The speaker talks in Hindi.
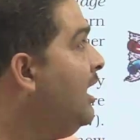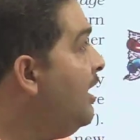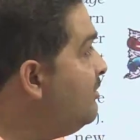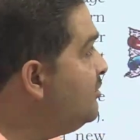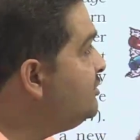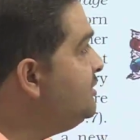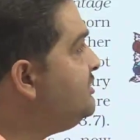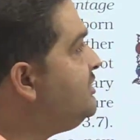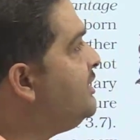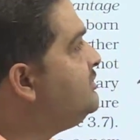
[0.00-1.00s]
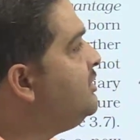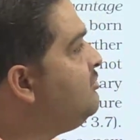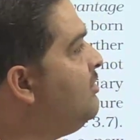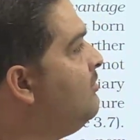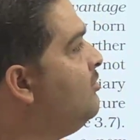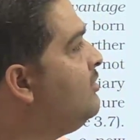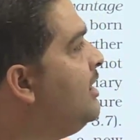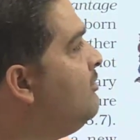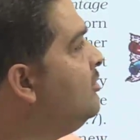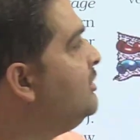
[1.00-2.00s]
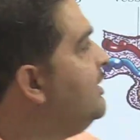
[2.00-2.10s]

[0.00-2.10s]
अब उस स्ट्रक्चर को हम लोग क्या बोलते